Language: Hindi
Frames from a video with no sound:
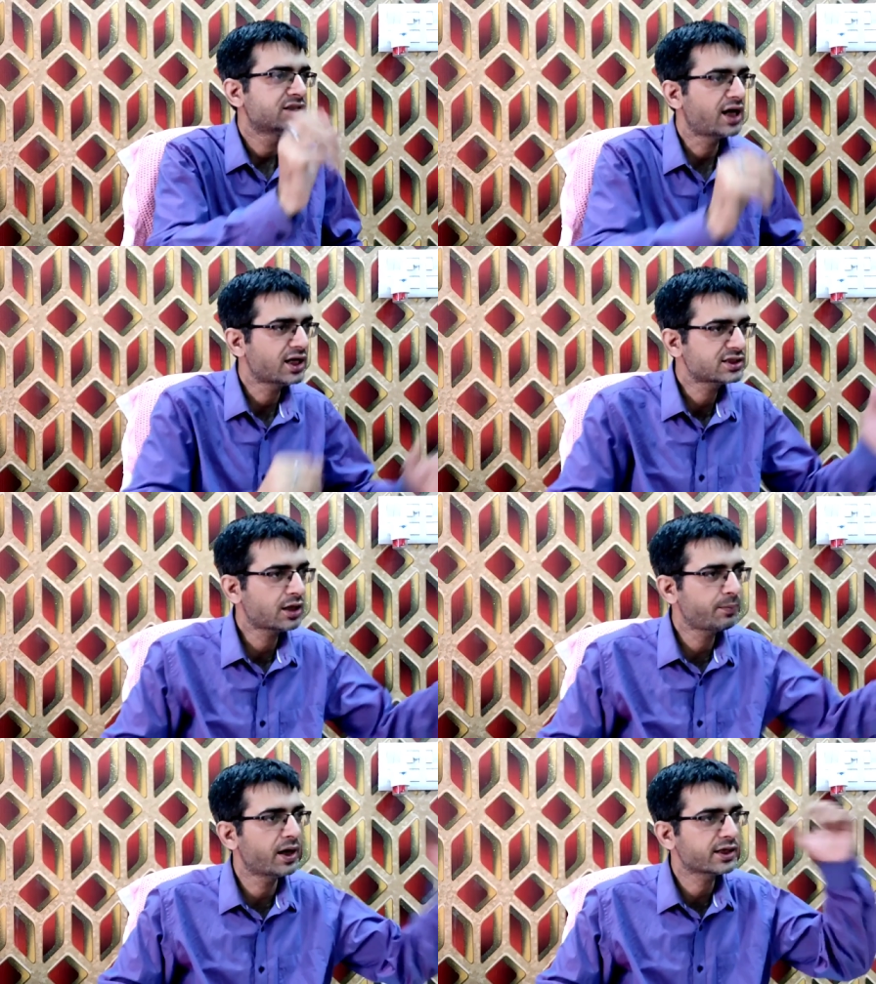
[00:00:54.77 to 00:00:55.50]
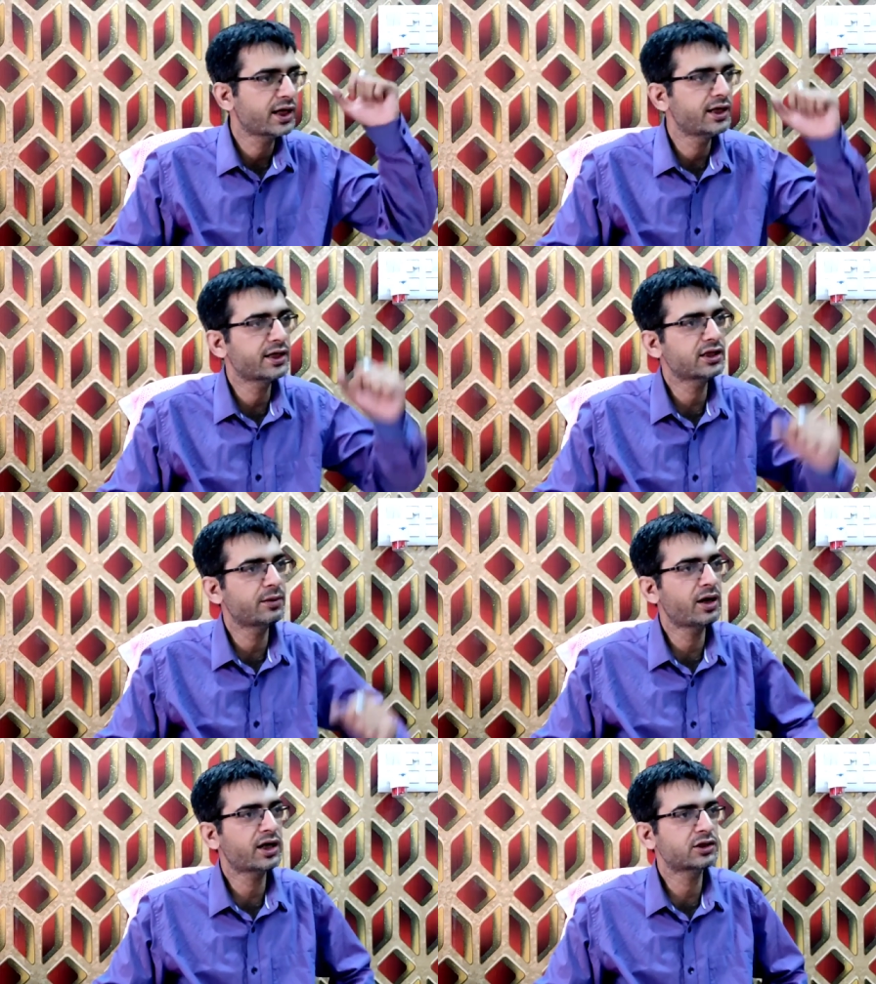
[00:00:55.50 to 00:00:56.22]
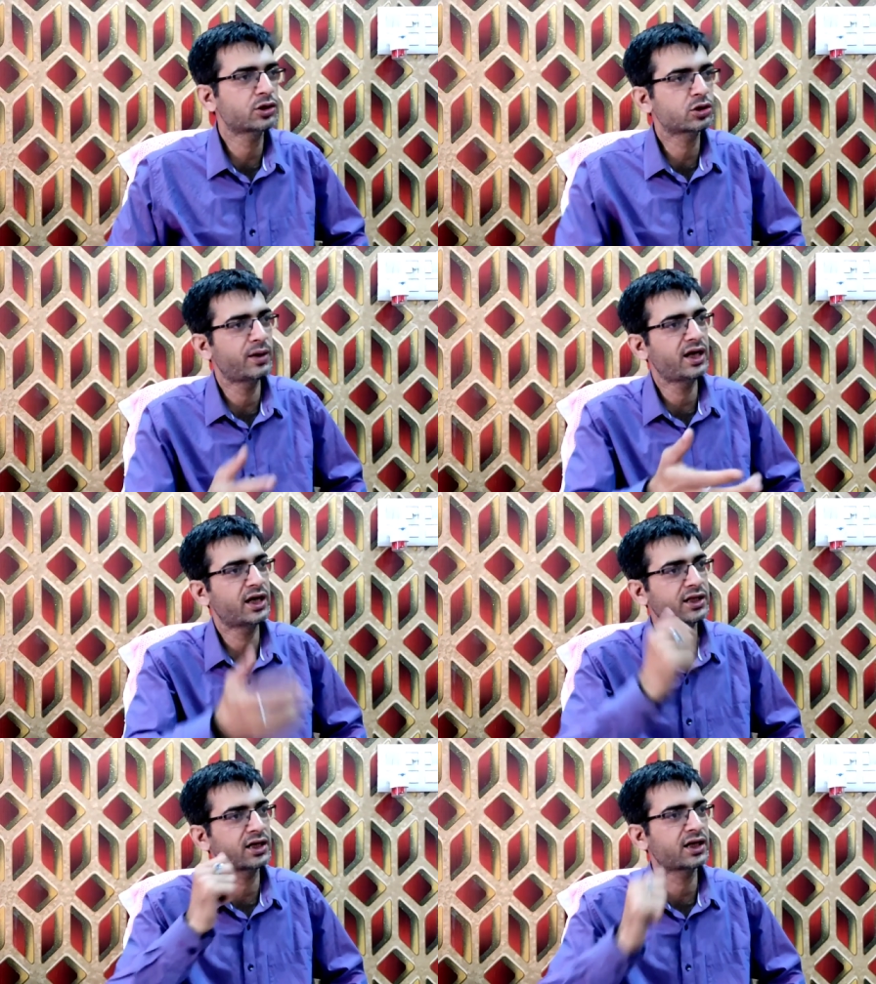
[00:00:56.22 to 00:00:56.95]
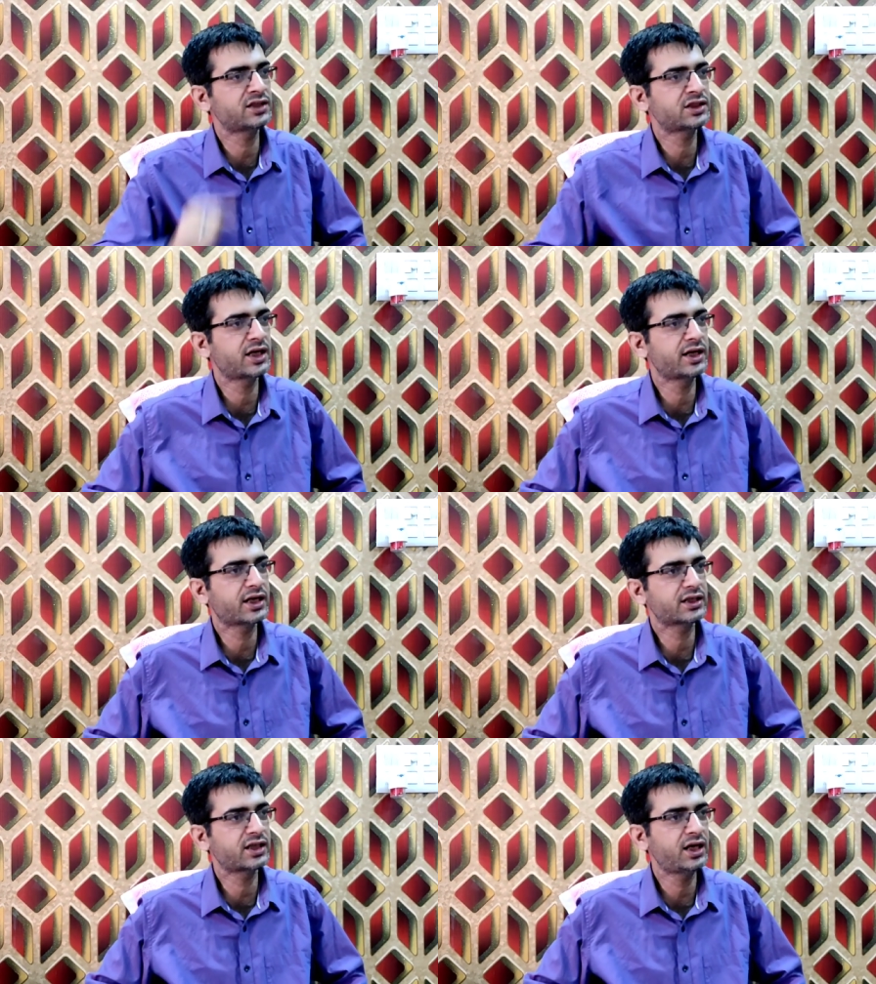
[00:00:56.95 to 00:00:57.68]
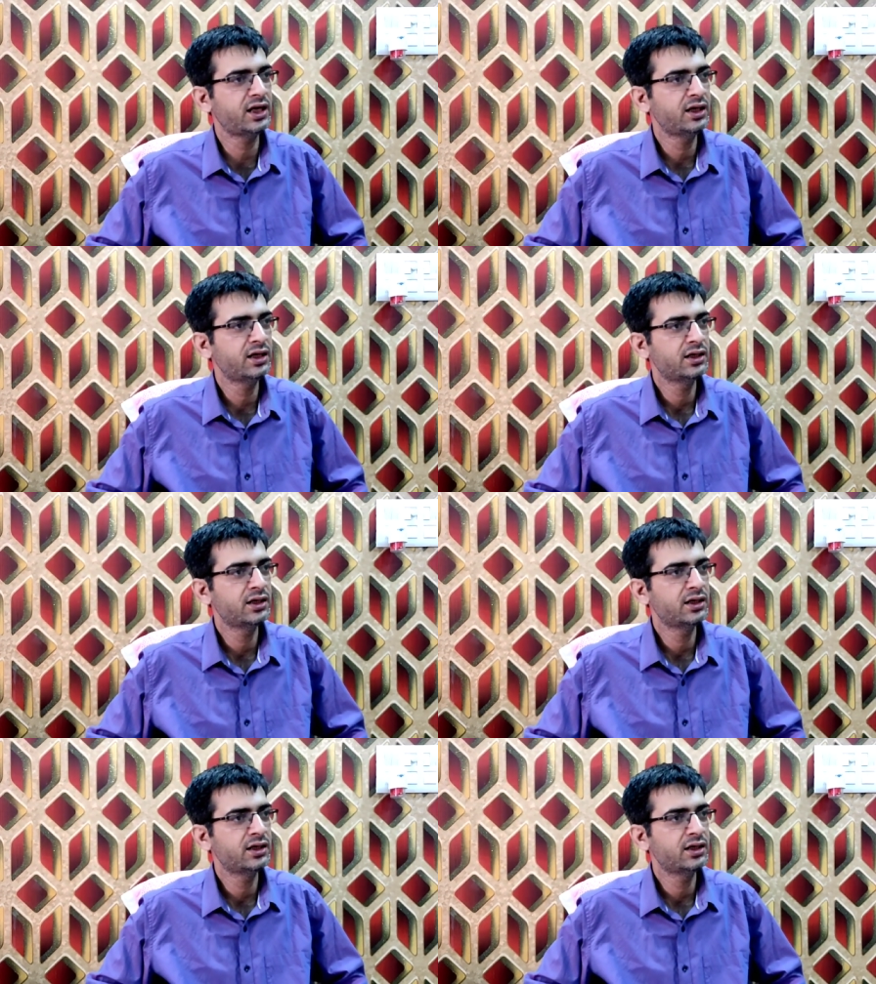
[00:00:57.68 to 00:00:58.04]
चार चार भांग के अंडे दबाकर तो तुम्हारा लड़का क्लास अटेंड करता है